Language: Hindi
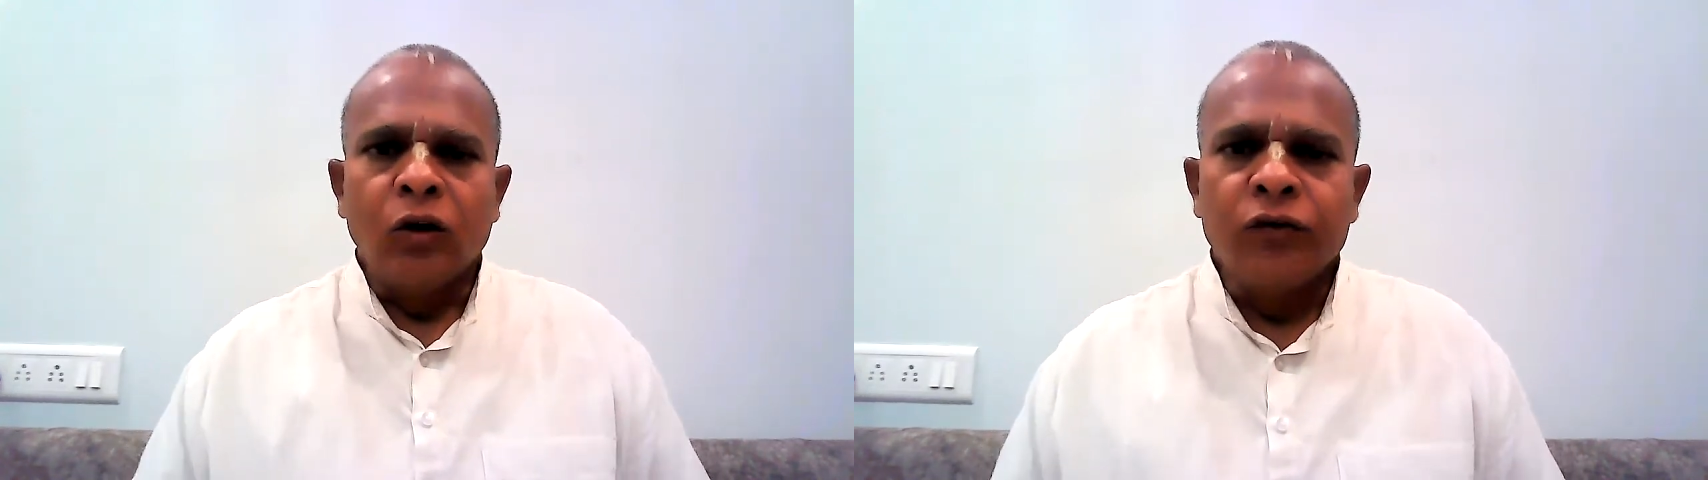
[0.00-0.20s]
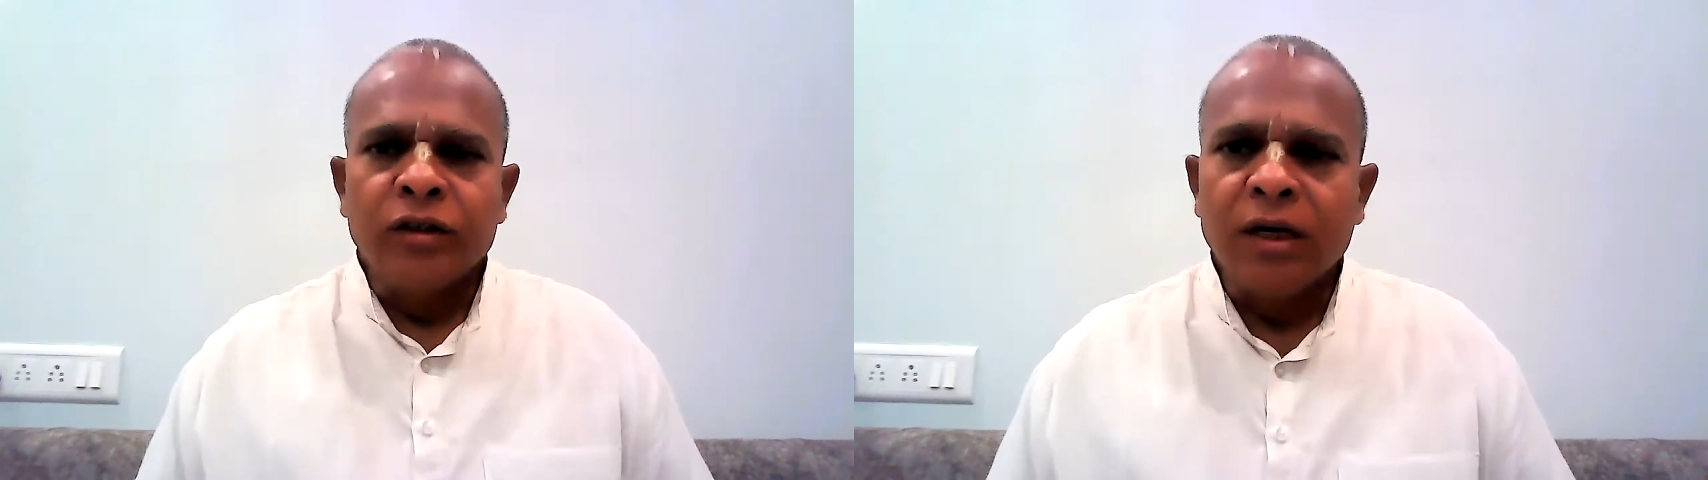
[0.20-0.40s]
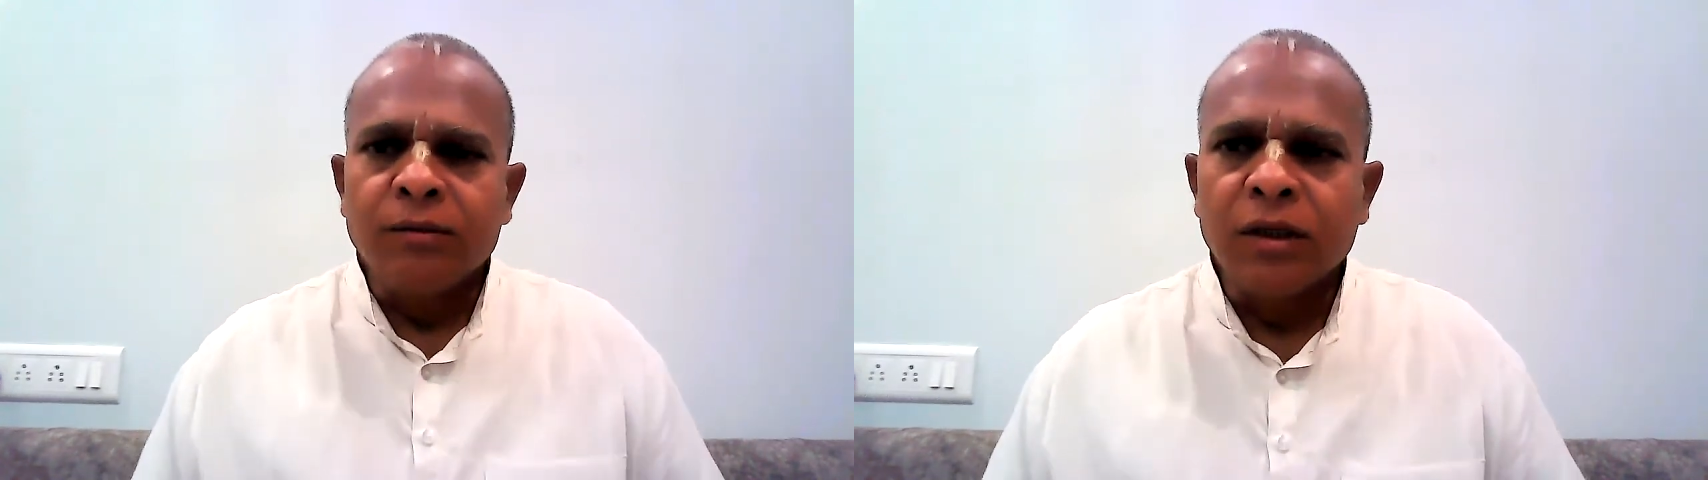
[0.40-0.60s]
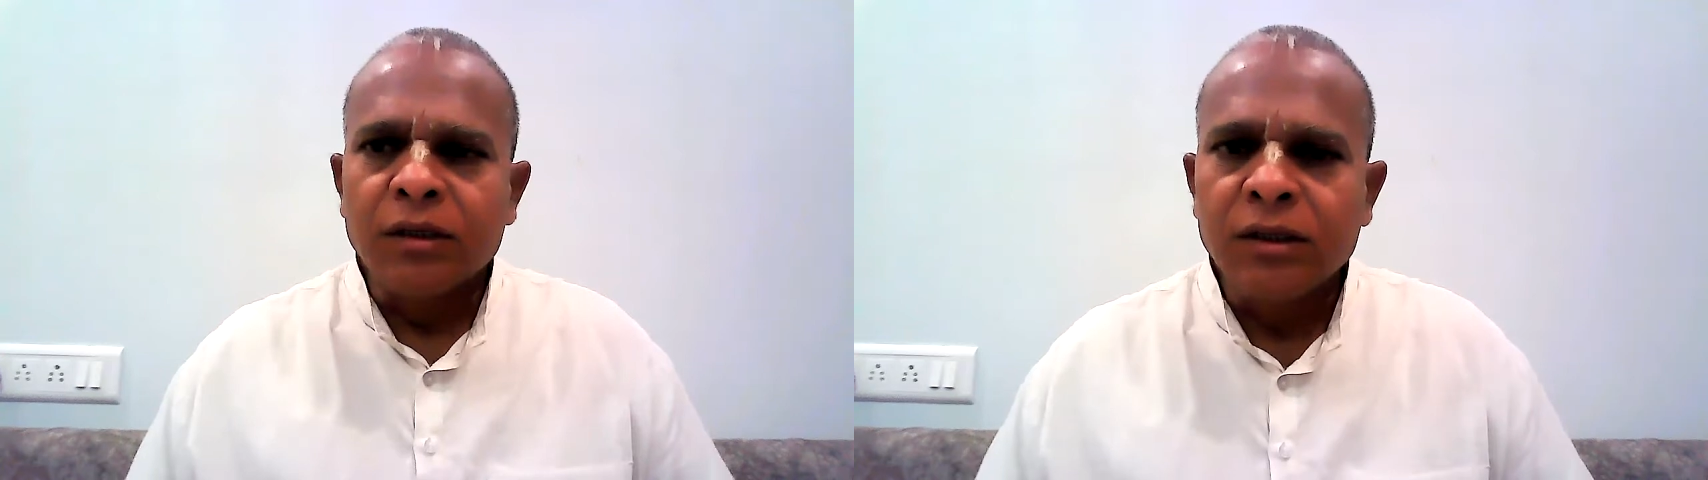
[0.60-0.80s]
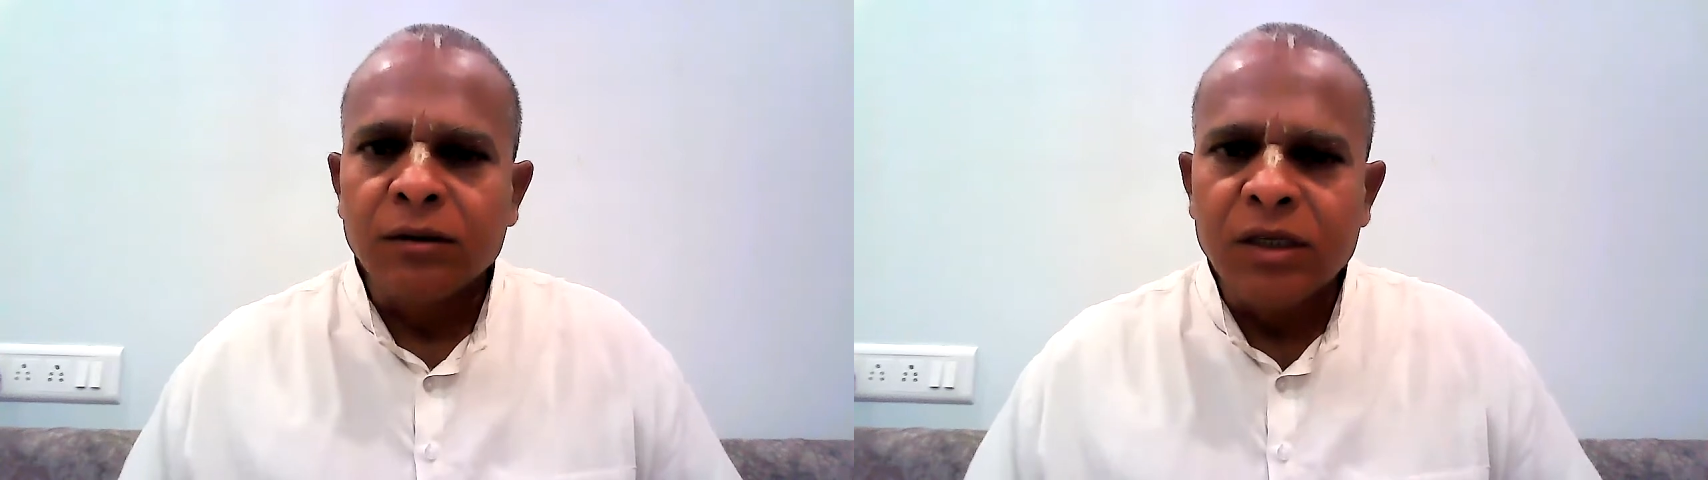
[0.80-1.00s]
नवविदा
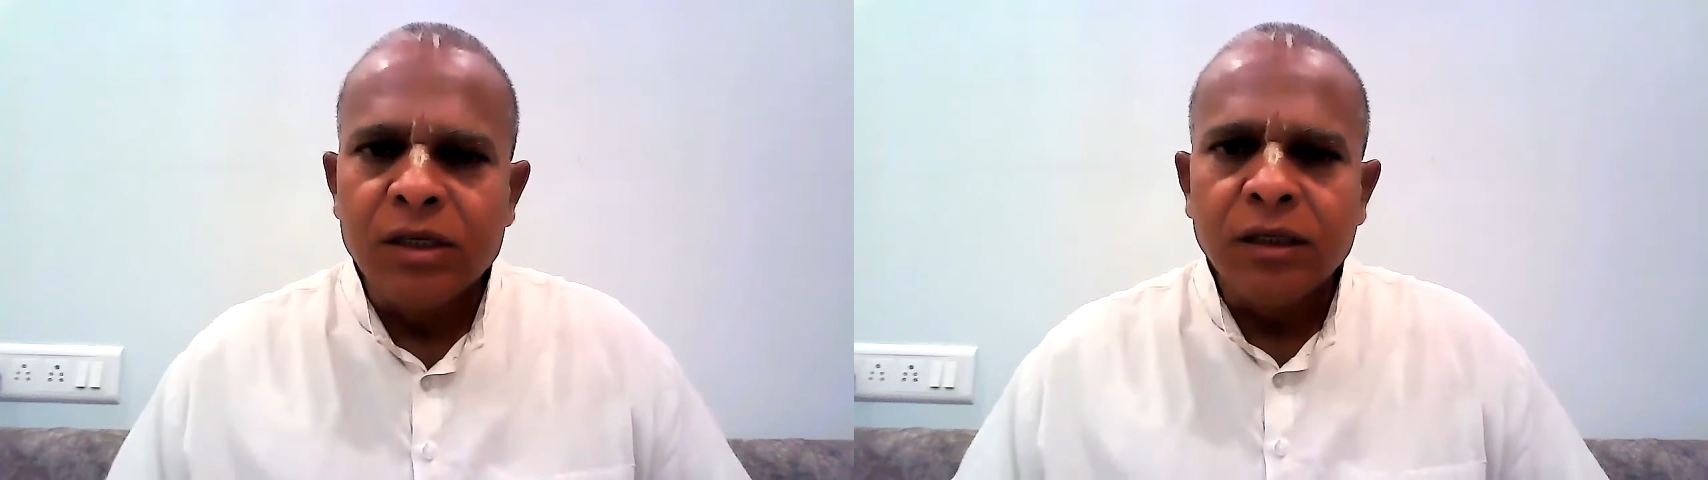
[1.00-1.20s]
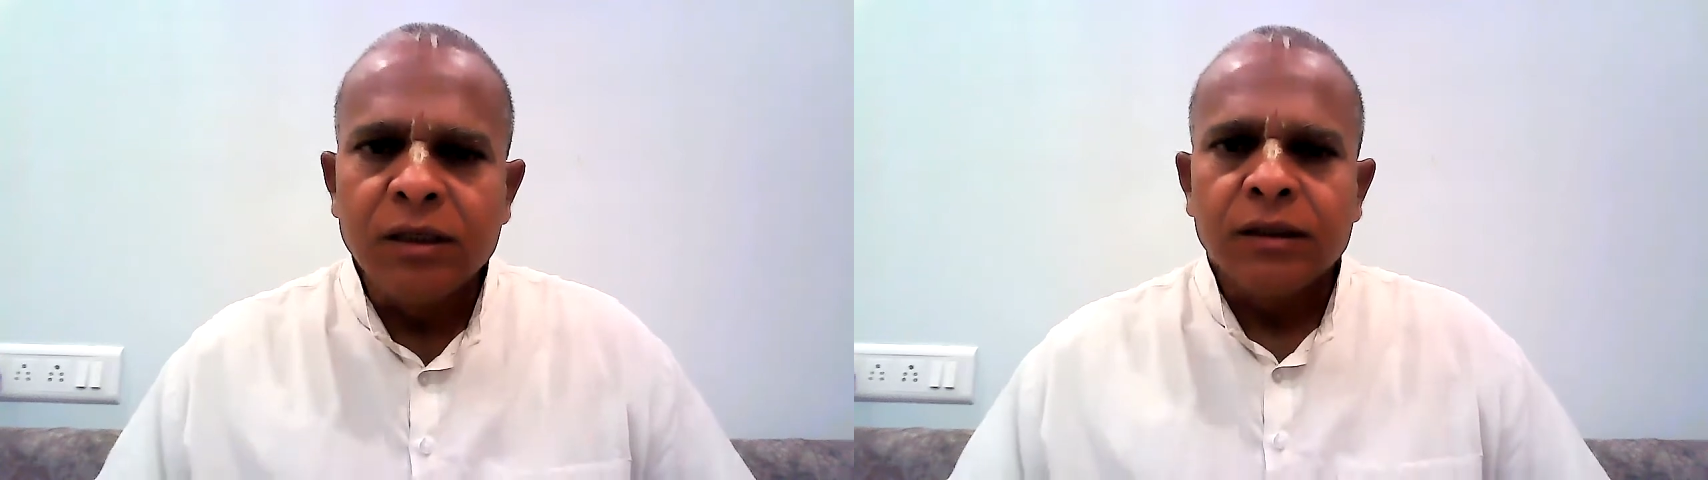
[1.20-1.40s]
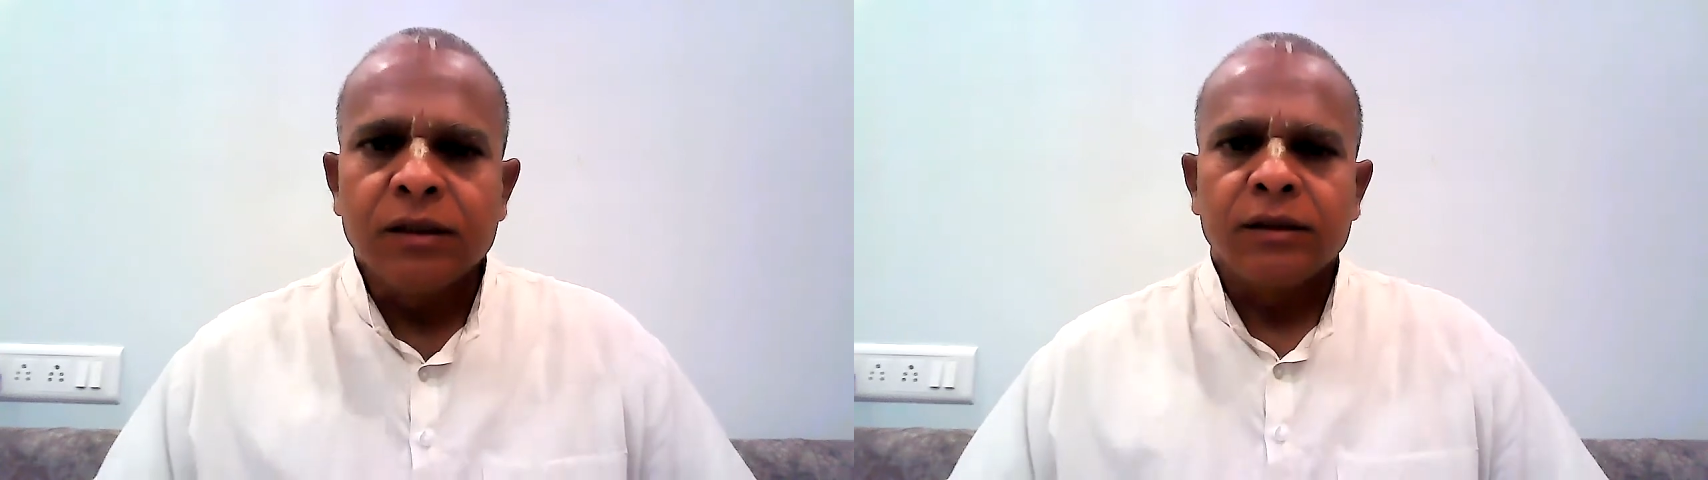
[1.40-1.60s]
भक्ति में